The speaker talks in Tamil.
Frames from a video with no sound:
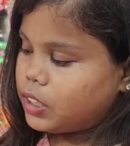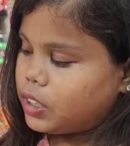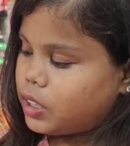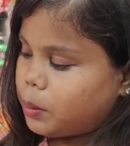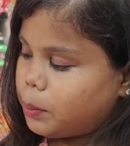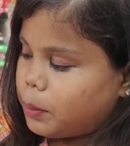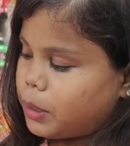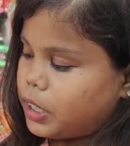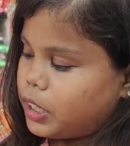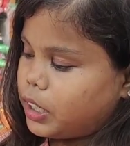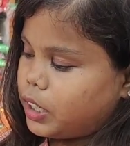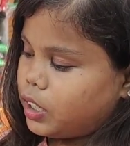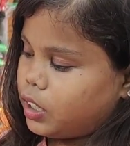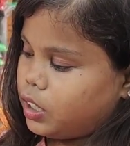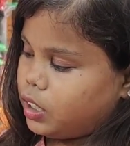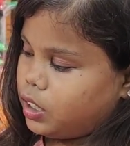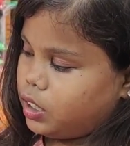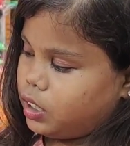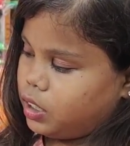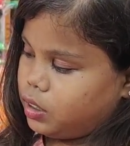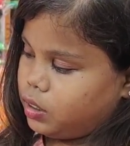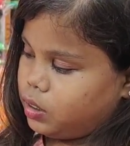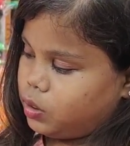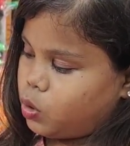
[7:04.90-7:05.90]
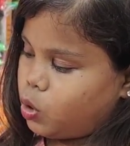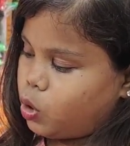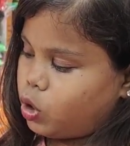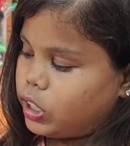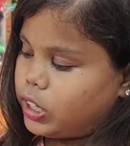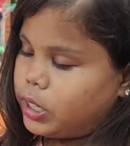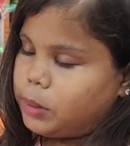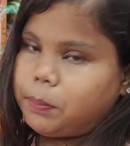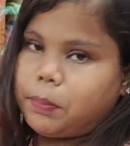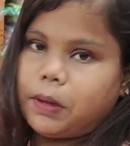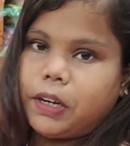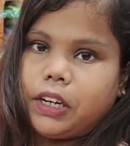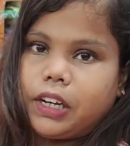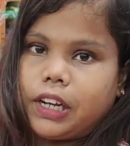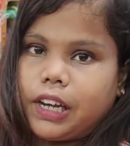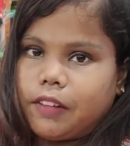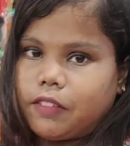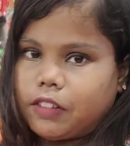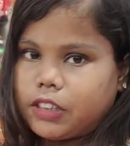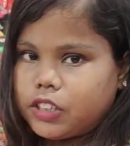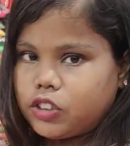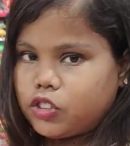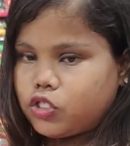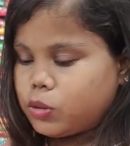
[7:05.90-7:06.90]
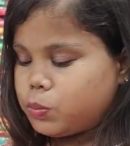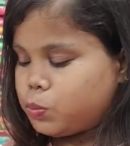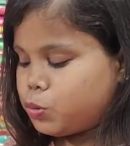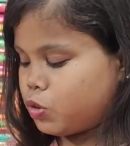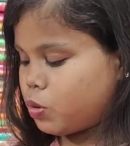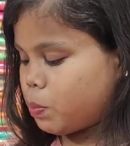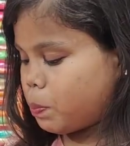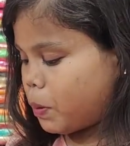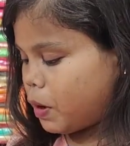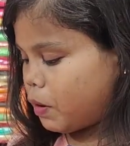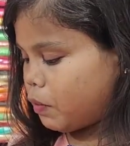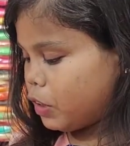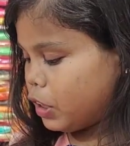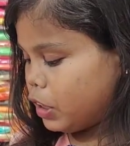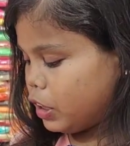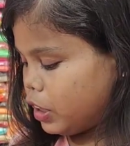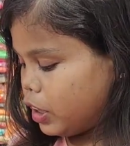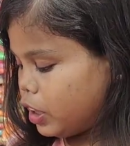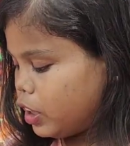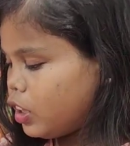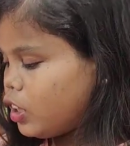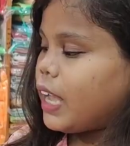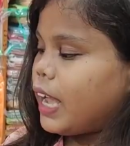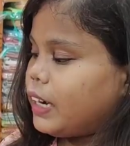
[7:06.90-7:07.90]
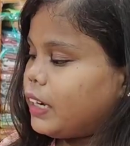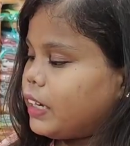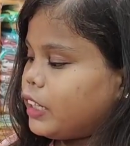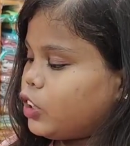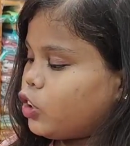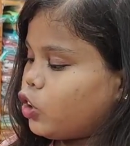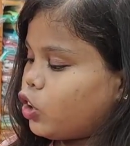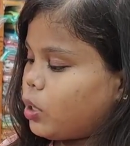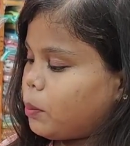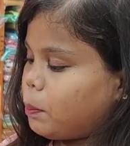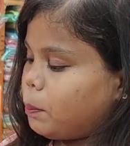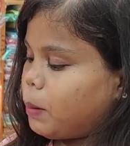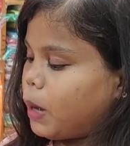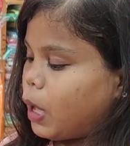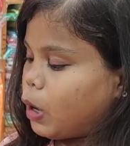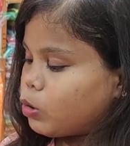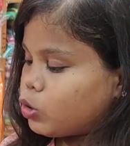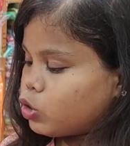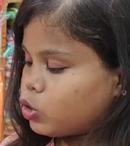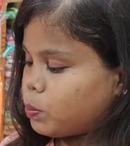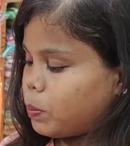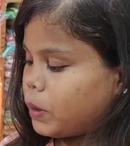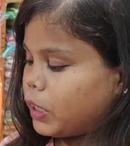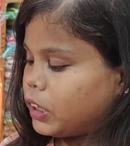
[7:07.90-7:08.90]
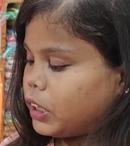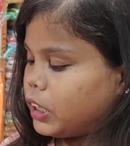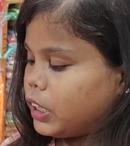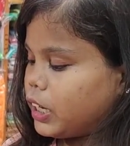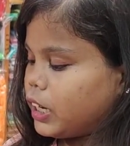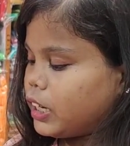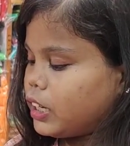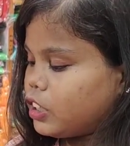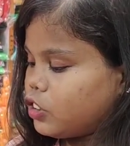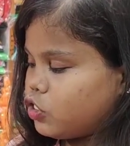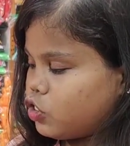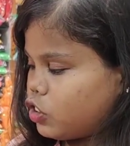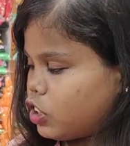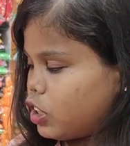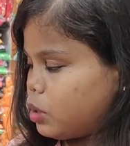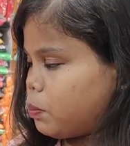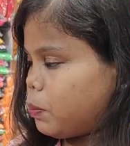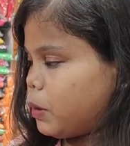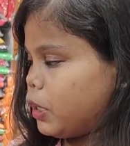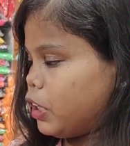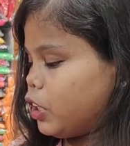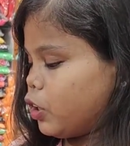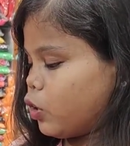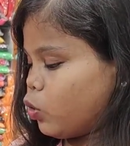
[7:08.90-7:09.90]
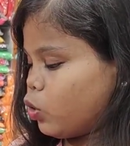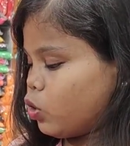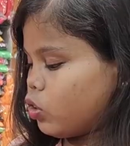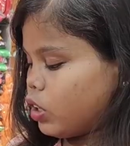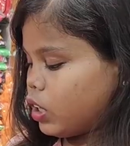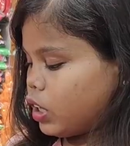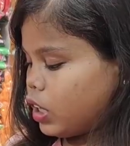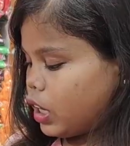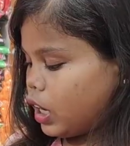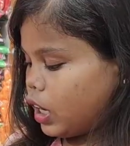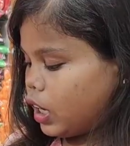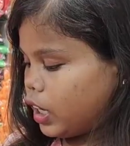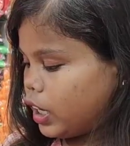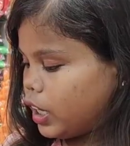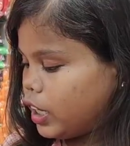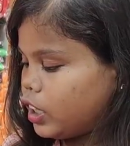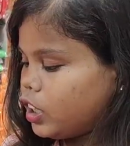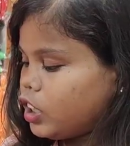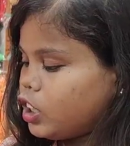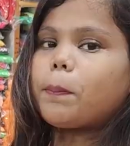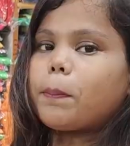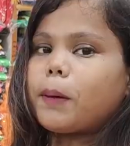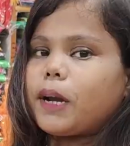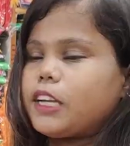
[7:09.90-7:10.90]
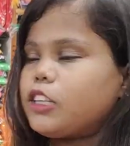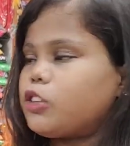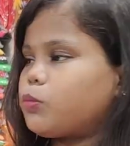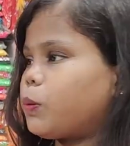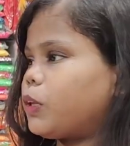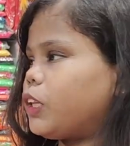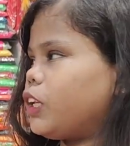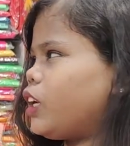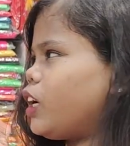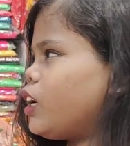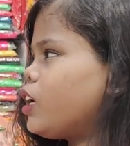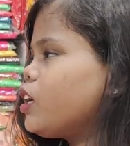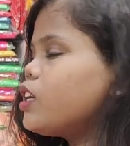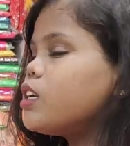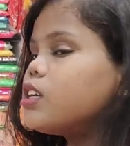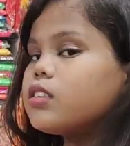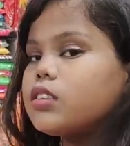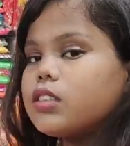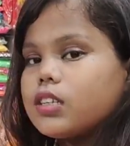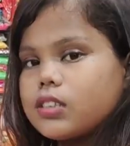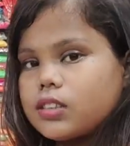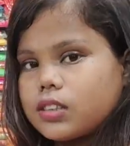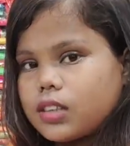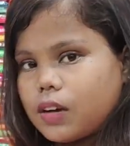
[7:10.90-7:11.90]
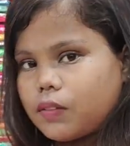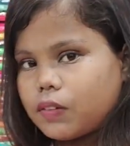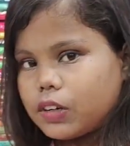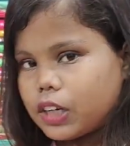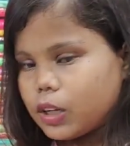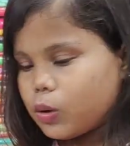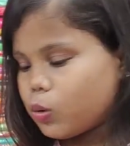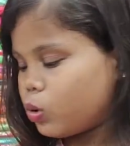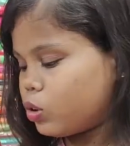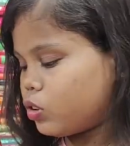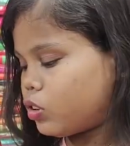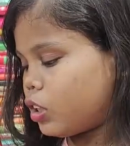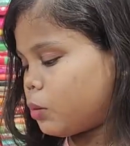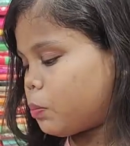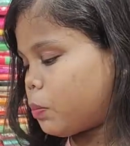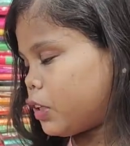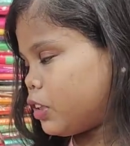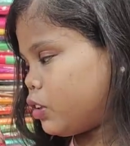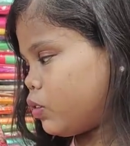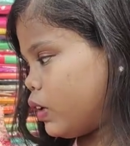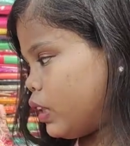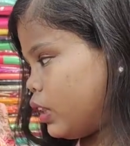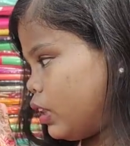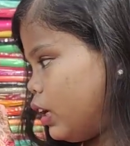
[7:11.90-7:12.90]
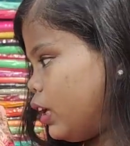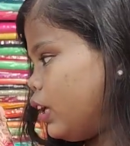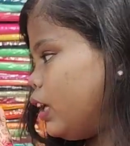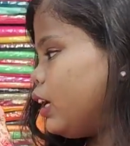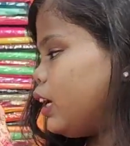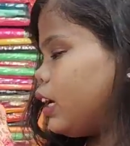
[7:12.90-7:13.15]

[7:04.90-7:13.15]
வந்து இந்த மாதிரி கோல்டன் பிரிண்டில் வந்து ஸ்ட்ரிப் ஸ்ட்ரிப்பாக வருது அண்ட் இதோட ப்ளவுஸ் பார்த்தீங்கன்னா டிஜிட்டல் பிரிண்ட் கொடுத்துருக்காங்க ப்ரைஸ் பார்த்தீங்கன்னா சிக்ஸ் செவன்ட்டி ஹோல்சேல் ப்ரைஸ் வருது